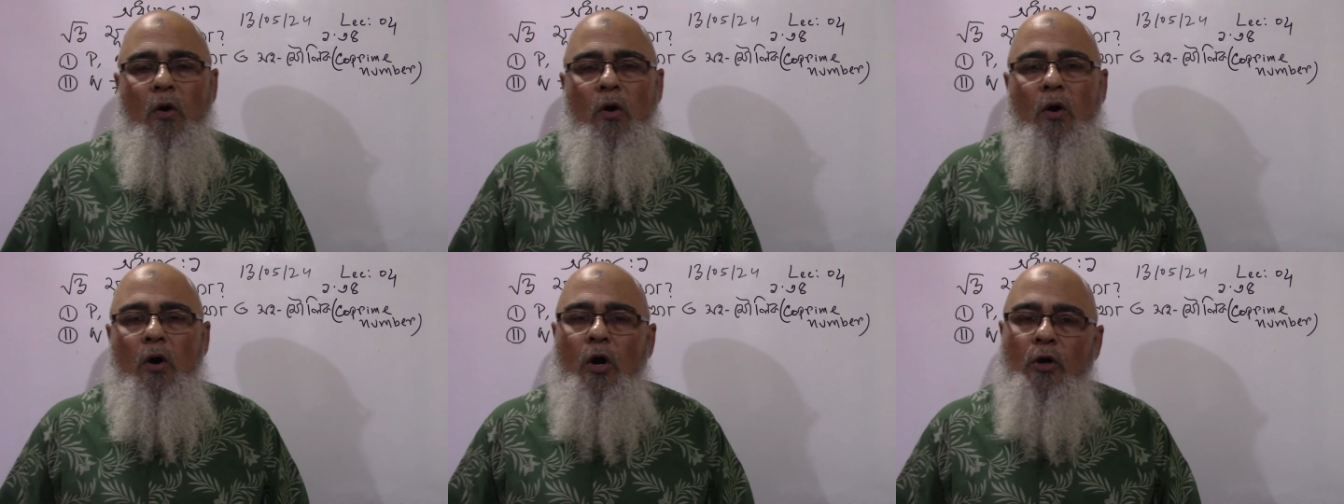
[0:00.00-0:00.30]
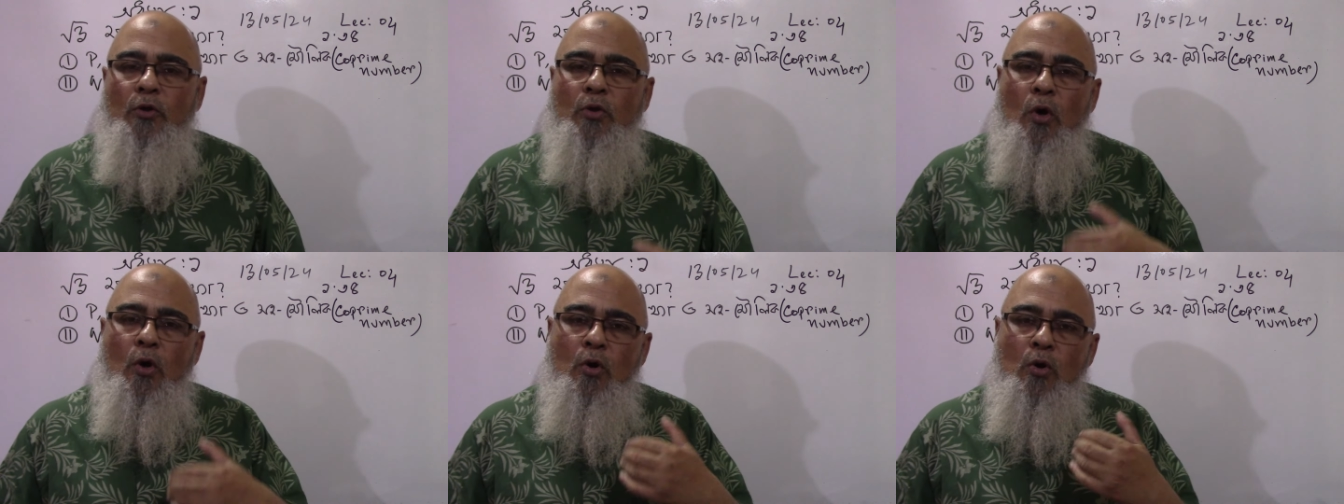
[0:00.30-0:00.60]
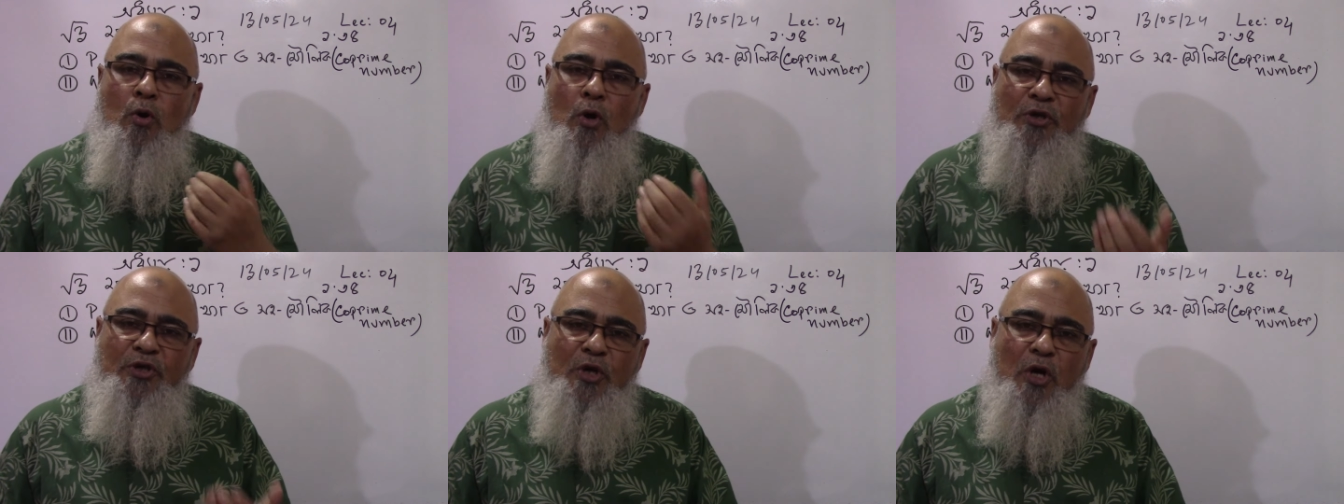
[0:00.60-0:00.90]
হয়তো
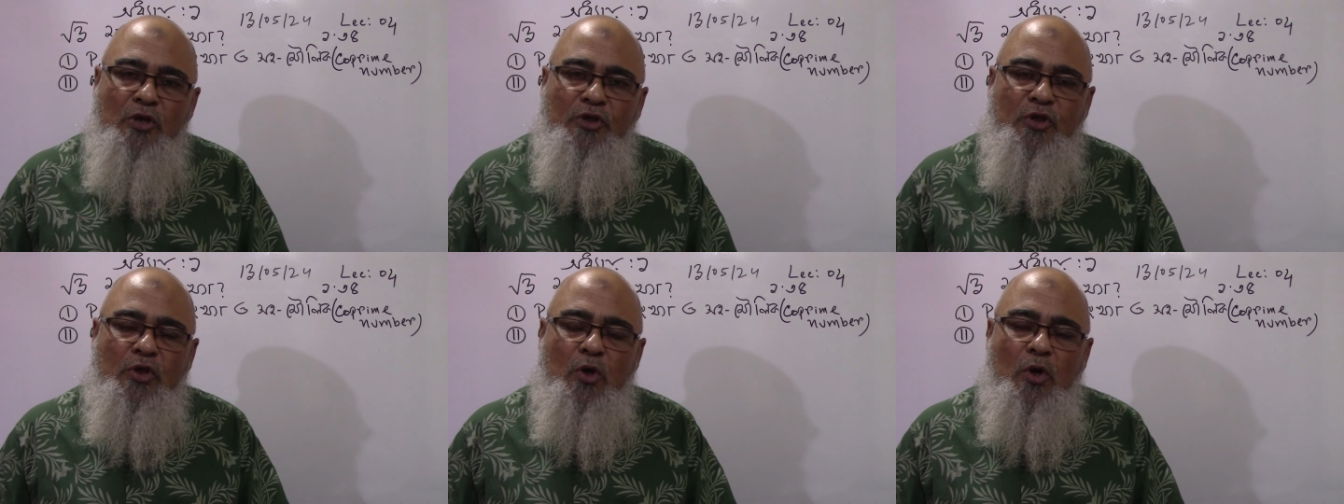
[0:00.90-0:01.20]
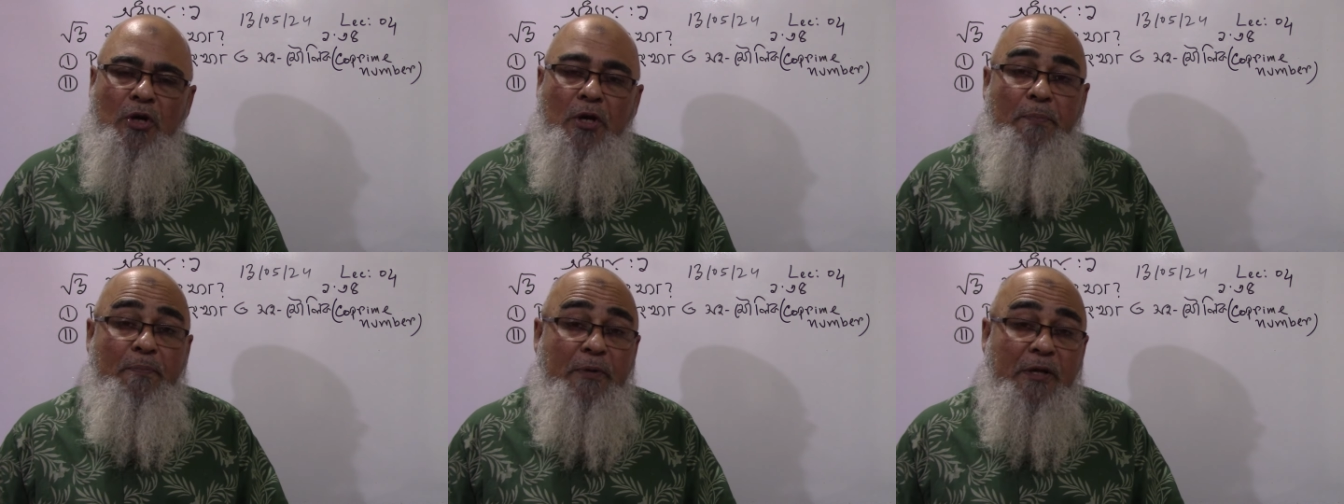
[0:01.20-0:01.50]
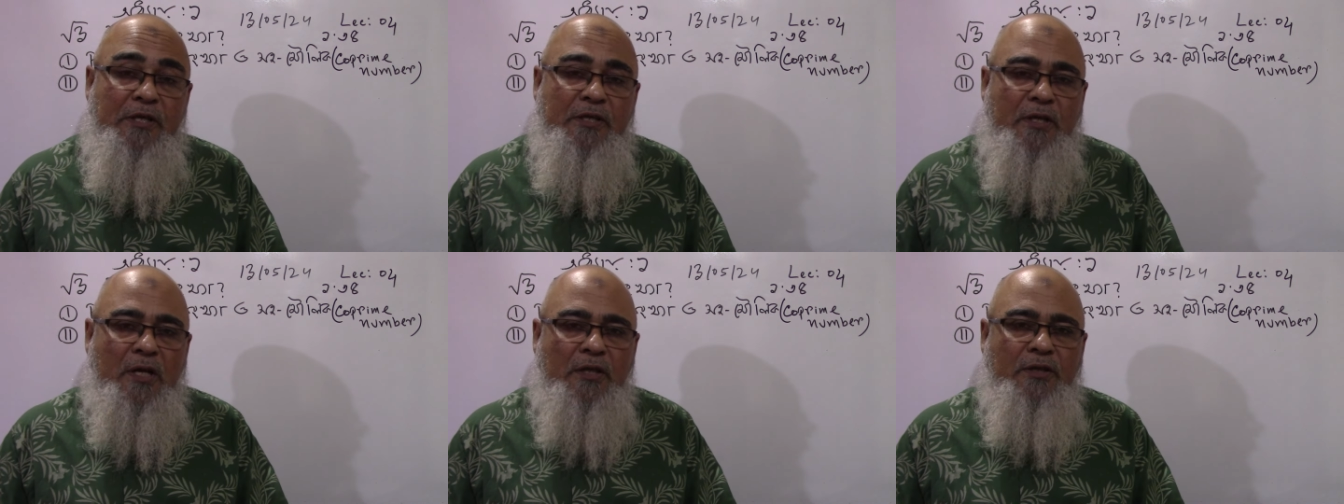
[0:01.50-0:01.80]
অন্য সংস্করণে
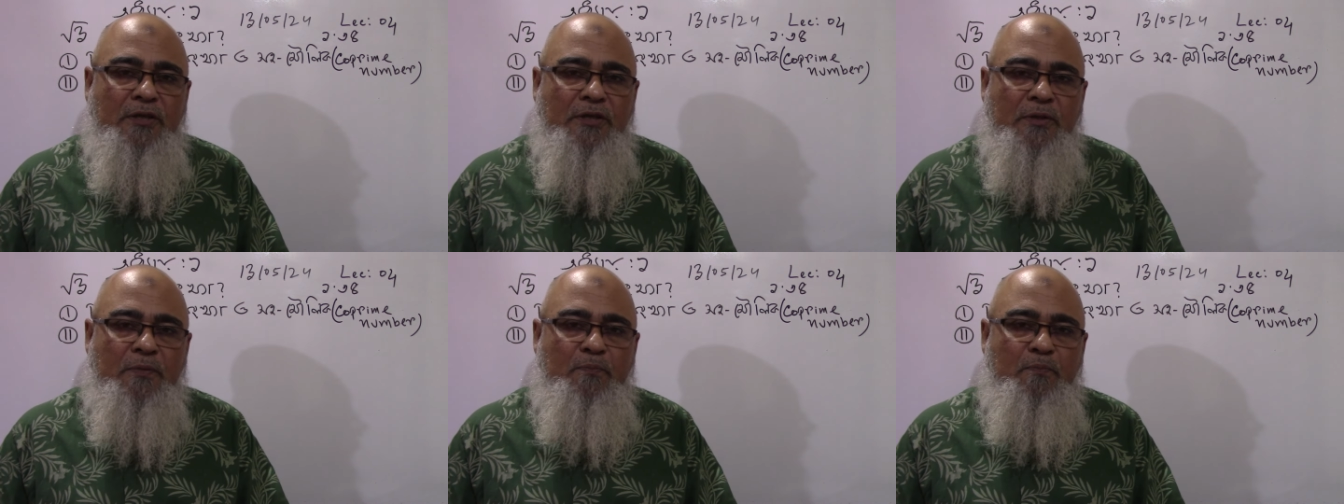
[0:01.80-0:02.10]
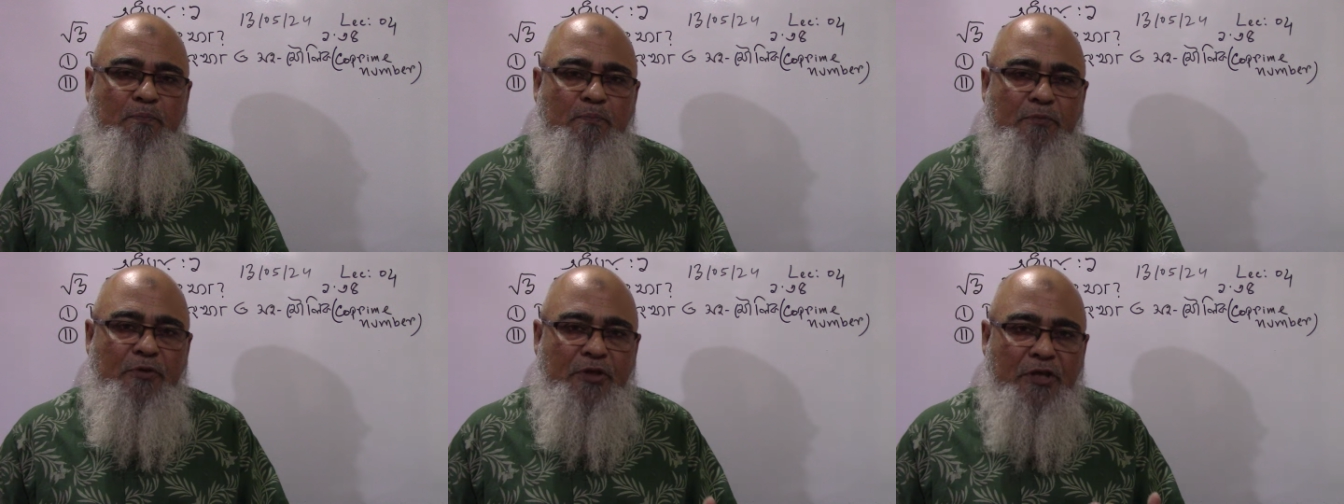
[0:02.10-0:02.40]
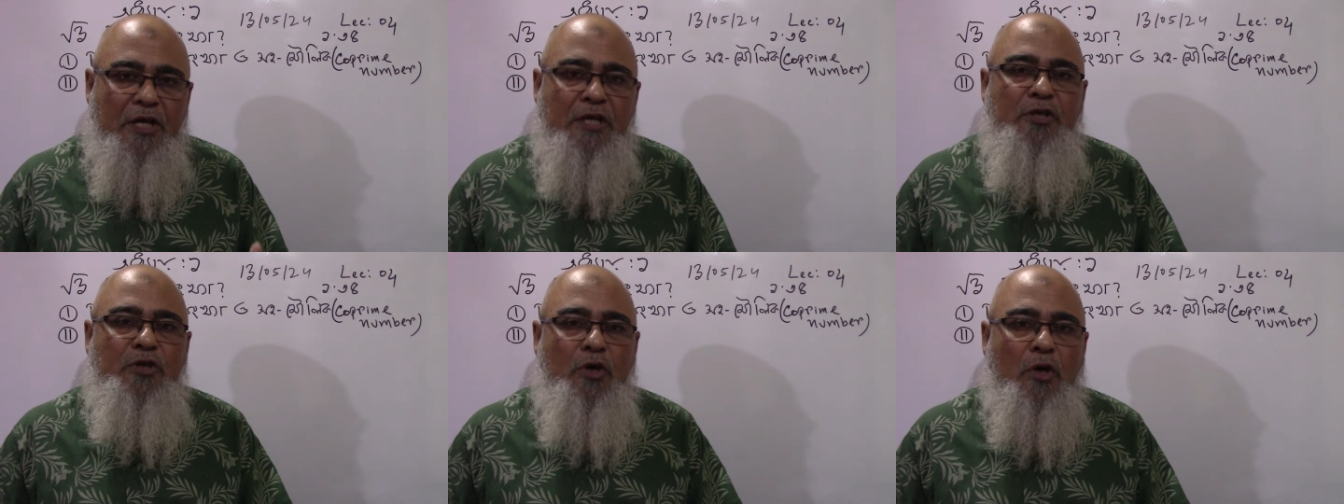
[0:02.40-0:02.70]
পৃষ্ঠা
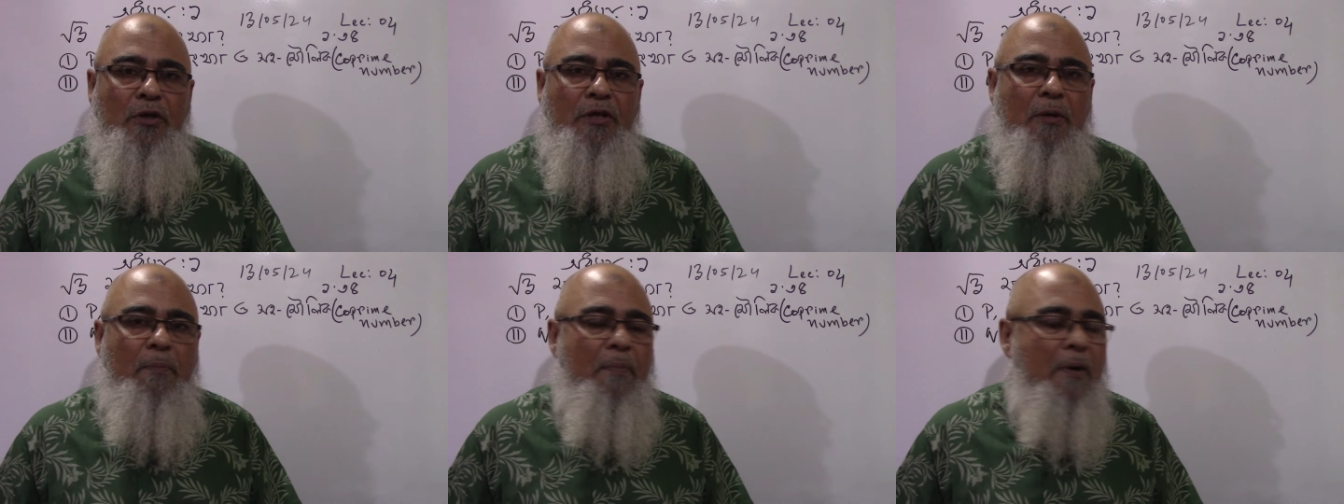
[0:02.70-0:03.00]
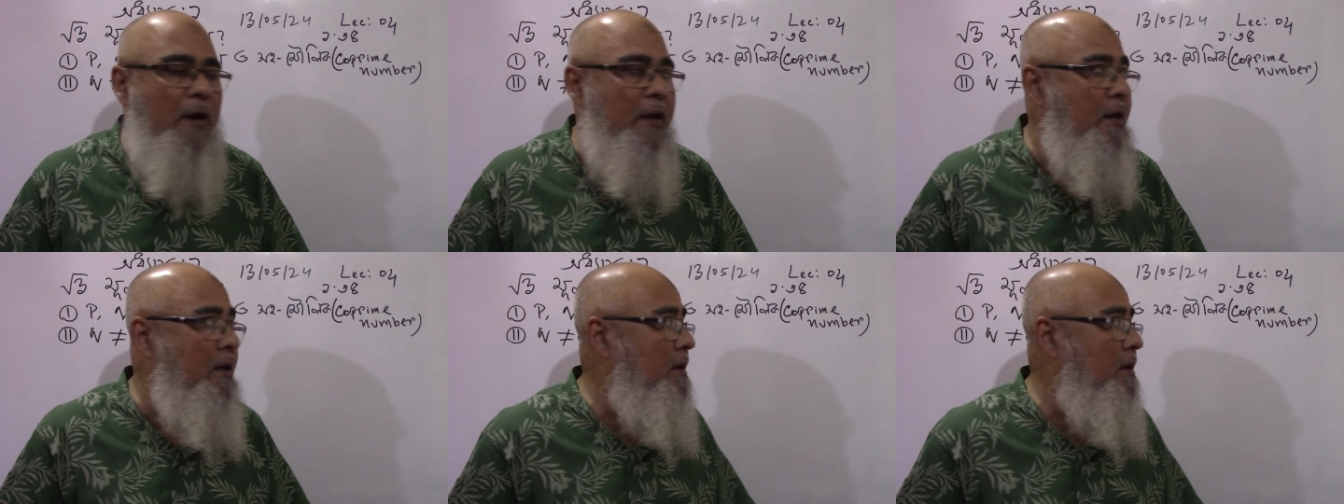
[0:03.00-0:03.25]
চেঞ্জ হতে পারে